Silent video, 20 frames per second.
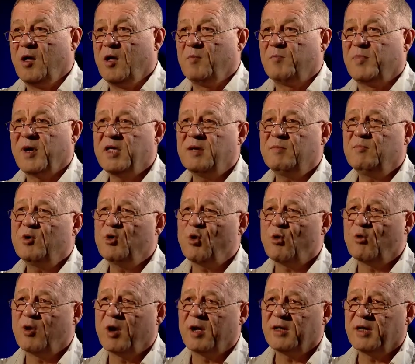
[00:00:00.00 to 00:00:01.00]
–
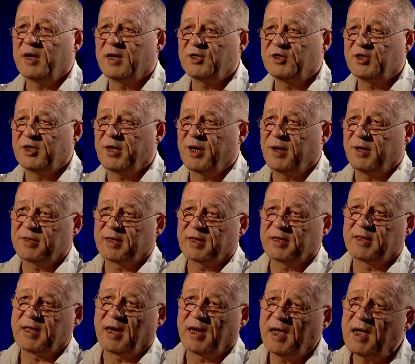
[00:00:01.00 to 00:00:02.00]
Понемногу они начинают
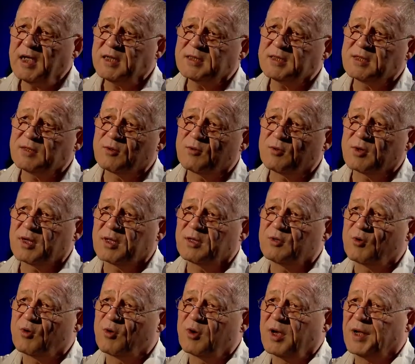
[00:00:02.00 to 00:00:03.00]
отдаляться друг от
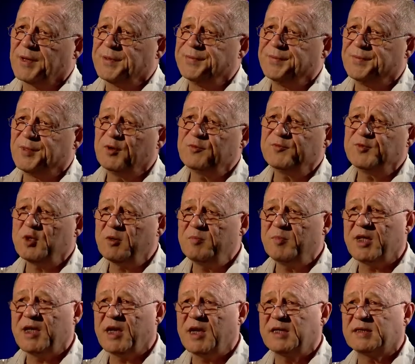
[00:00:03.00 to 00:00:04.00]
друга, но все
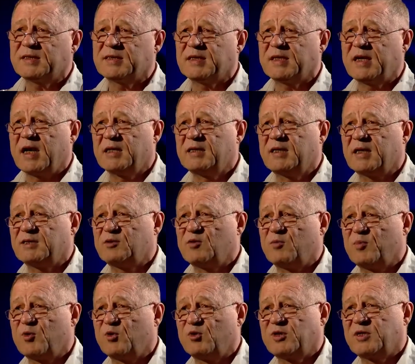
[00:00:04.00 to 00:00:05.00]
меняется, когда
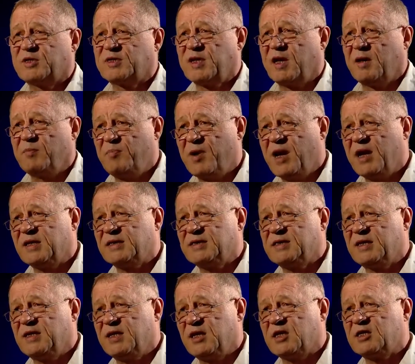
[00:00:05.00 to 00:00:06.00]
супружеская пара
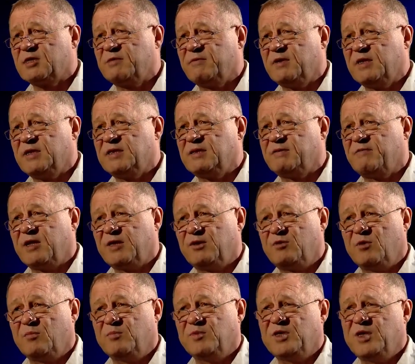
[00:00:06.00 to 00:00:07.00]
задерживается в
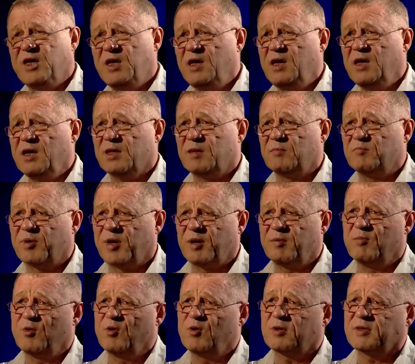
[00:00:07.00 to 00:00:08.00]
одном тихом
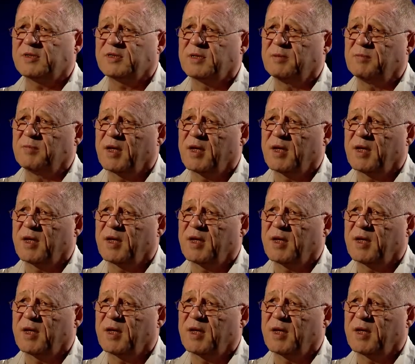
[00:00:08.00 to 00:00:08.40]
приморском